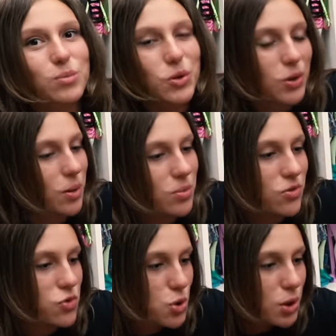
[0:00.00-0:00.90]
многим
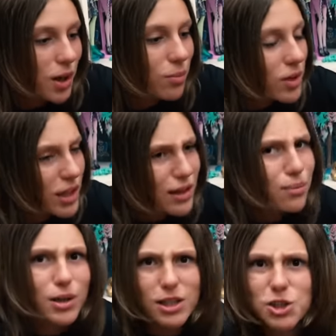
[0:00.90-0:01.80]
девчонкам и
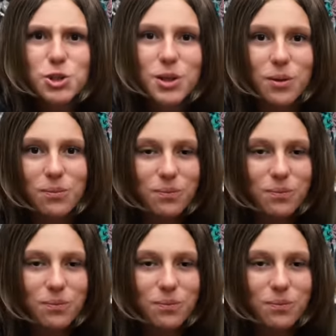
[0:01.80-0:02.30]
мальчишкам.